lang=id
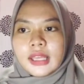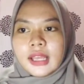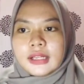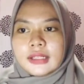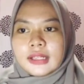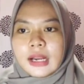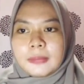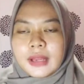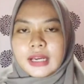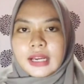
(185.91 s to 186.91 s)
yang
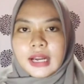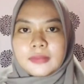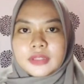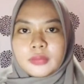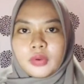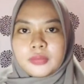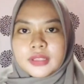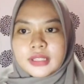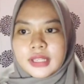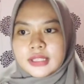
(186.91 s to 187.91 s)
diterapkan dalam sebuah
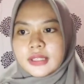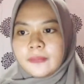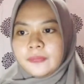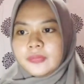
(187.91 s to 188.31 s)
bisnis.